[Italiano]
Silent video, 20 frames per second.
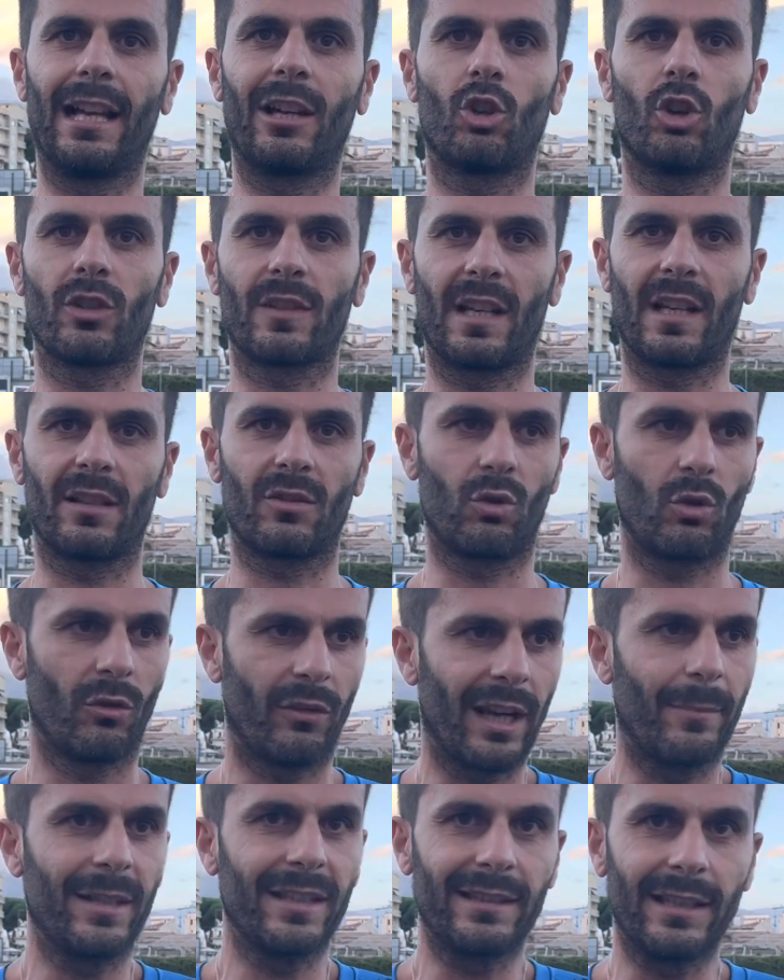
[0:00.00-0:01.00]
rosa sono
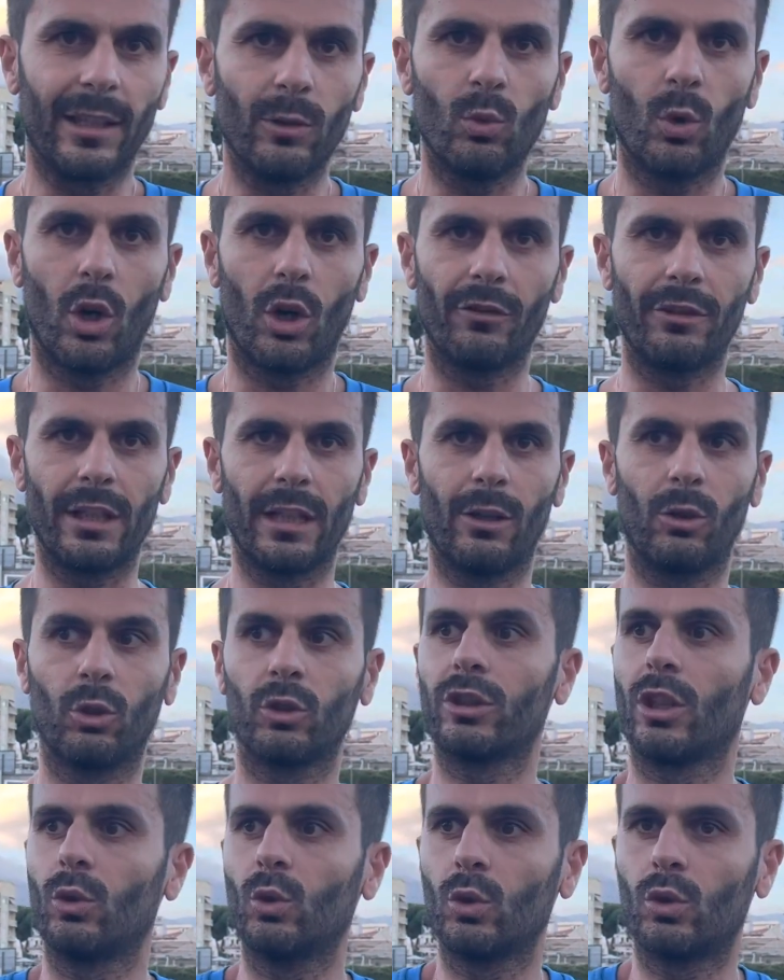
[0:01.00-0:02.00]
veramente nuovi,
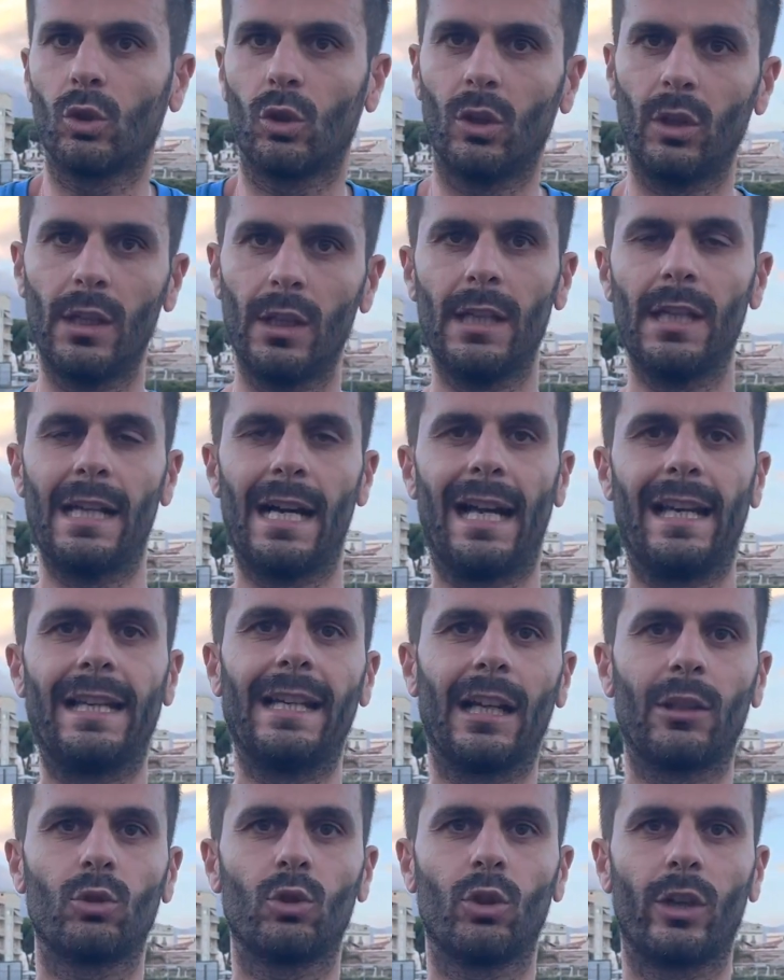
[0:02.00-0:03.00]
oltretutto
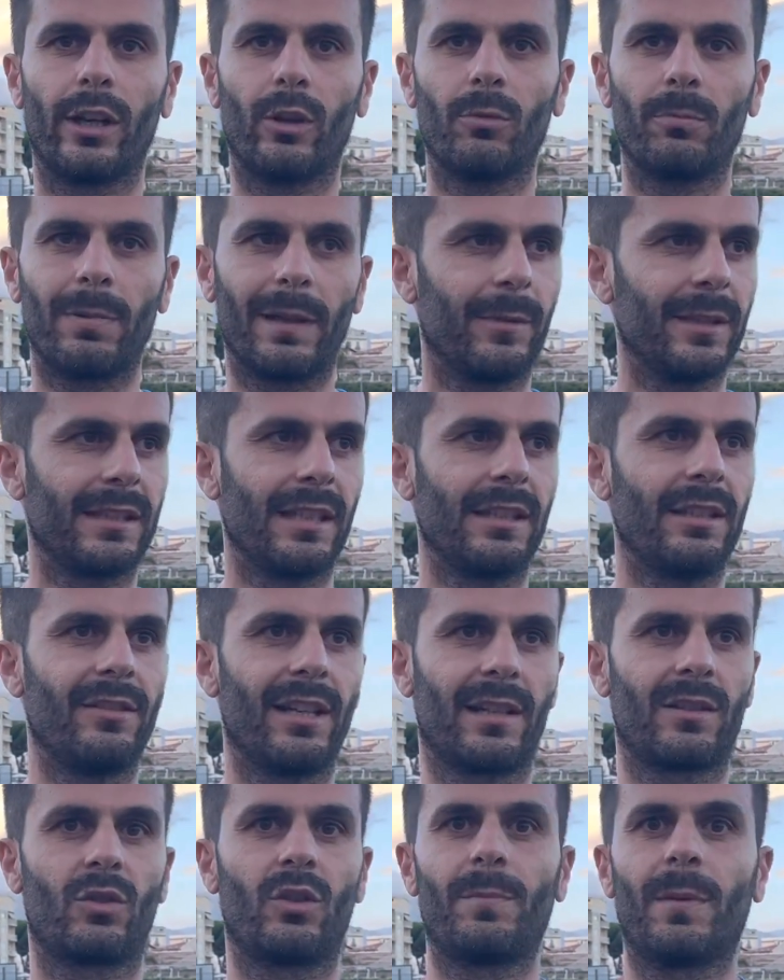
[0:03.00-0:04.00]
allenatore completamente
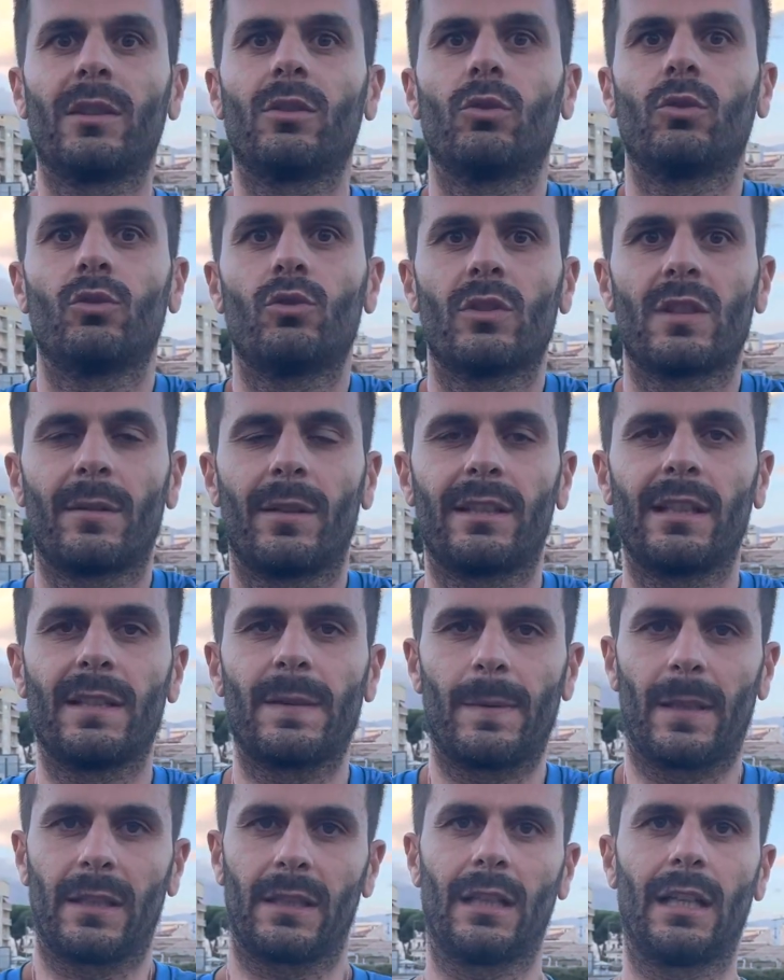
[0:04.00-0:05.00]
diverso rispetto,
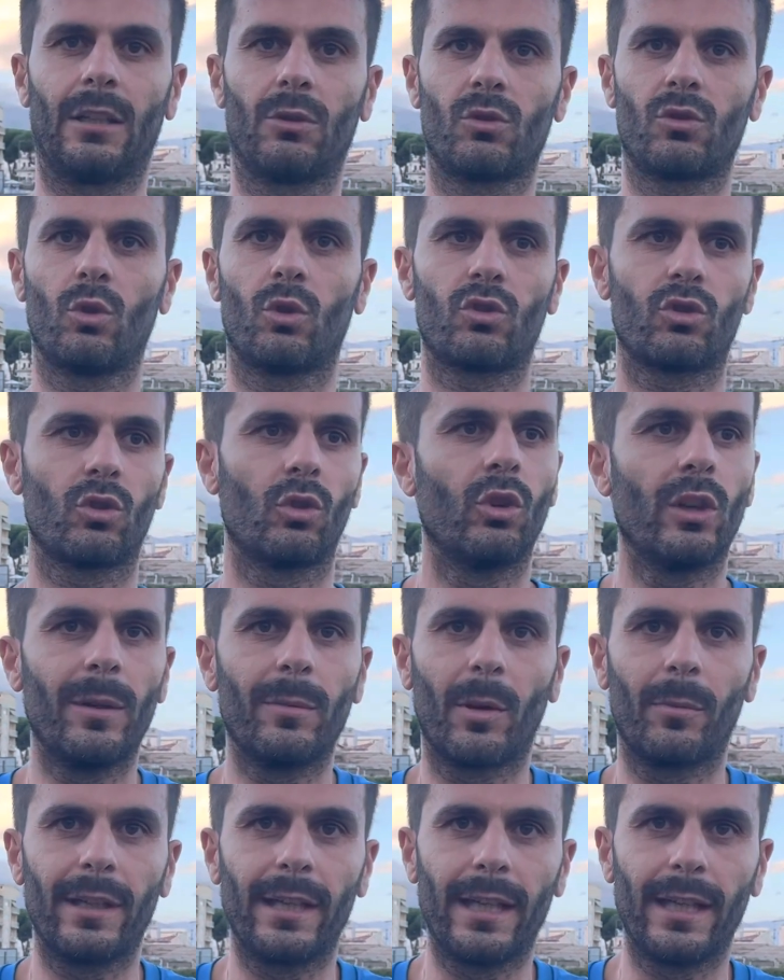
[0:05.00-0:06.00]
rispetto all'anno scorso con le
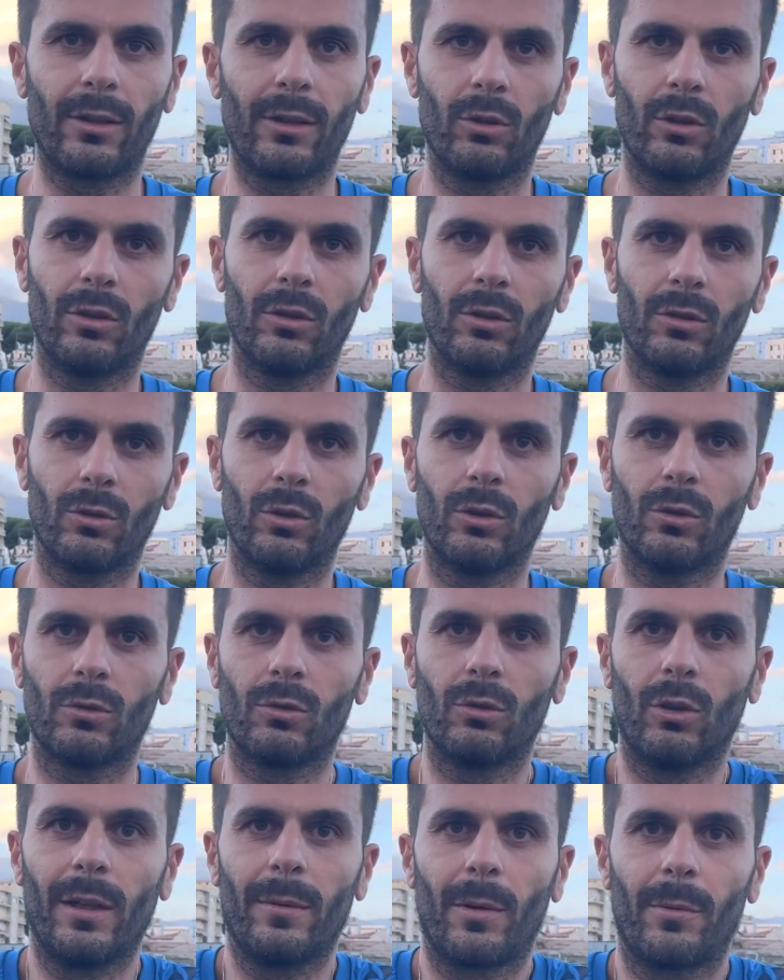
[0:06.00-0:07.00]
proprie, con,
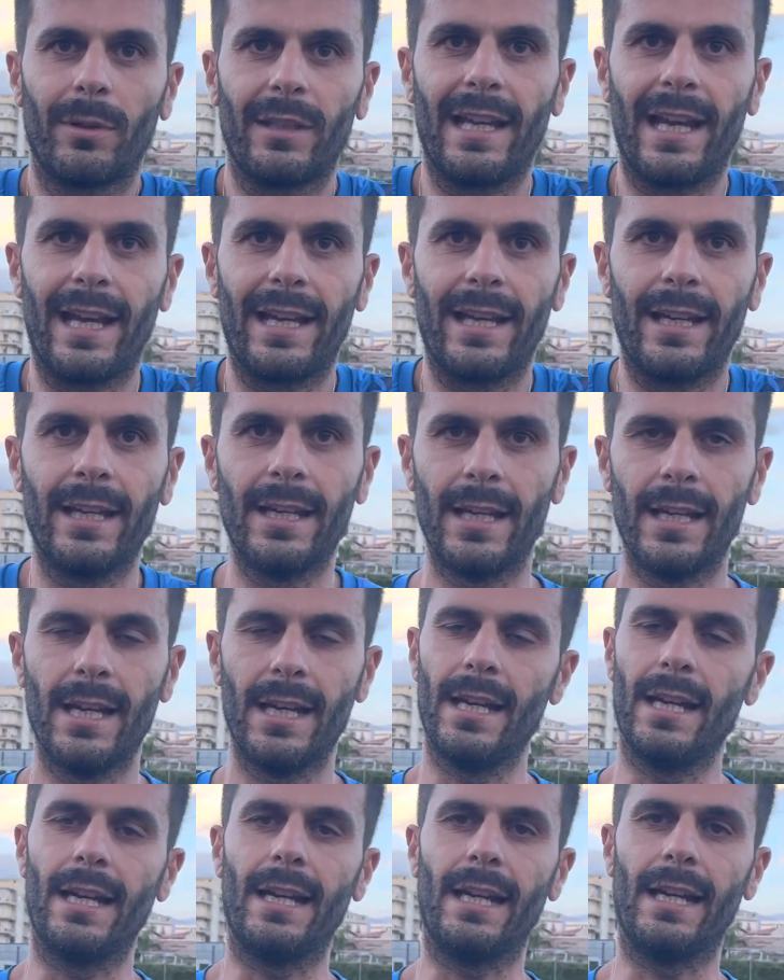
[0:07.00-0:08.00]
con le proprie idee.
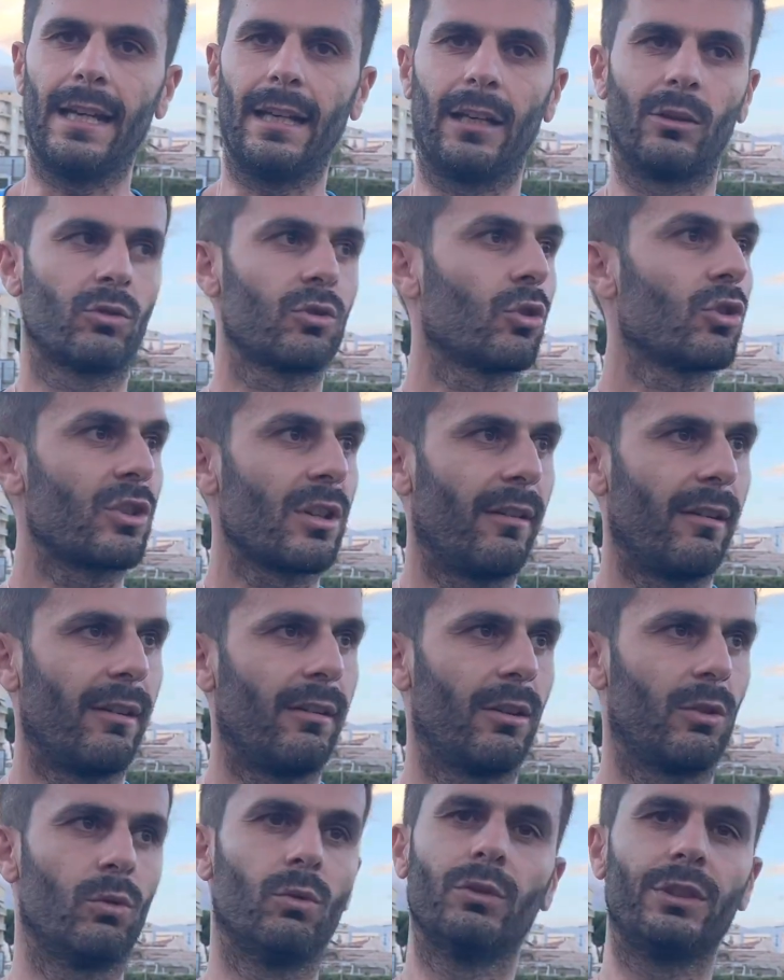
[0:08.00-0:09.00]
Eh, l'anno scorso
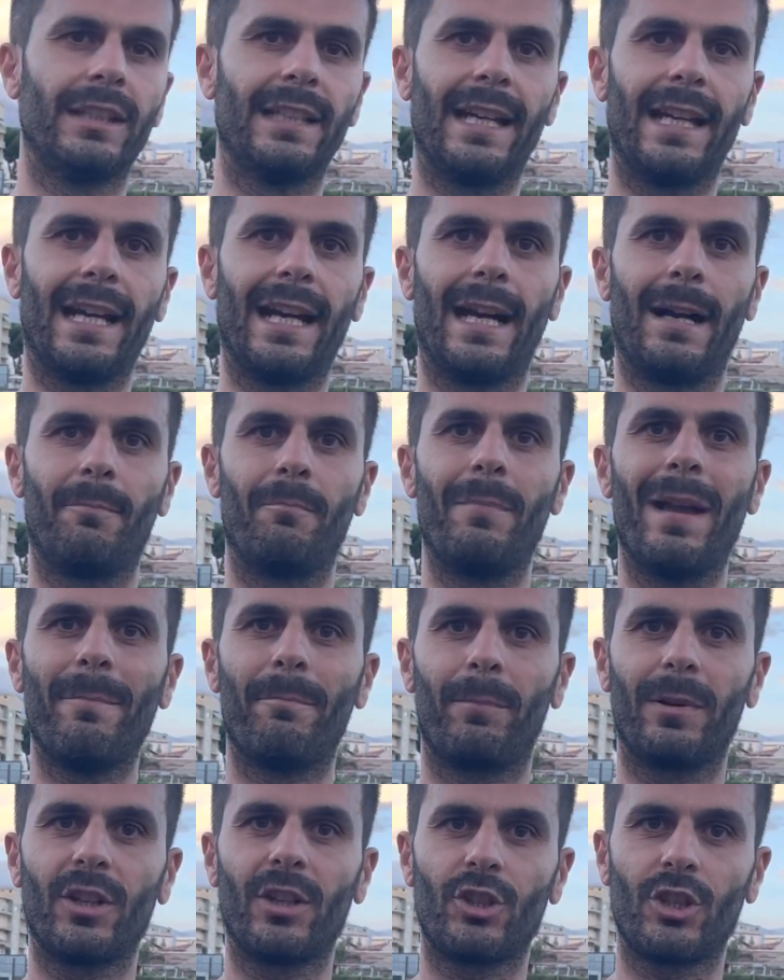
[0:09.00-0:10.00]
avevano un'idea
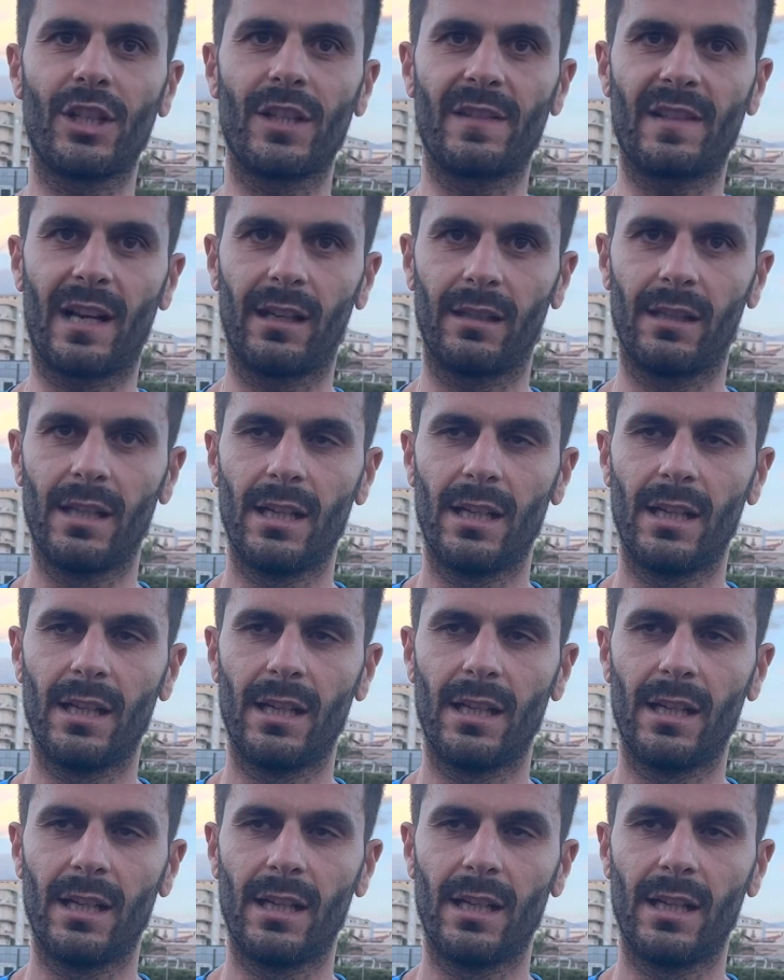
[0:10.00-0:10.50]
ben precisa,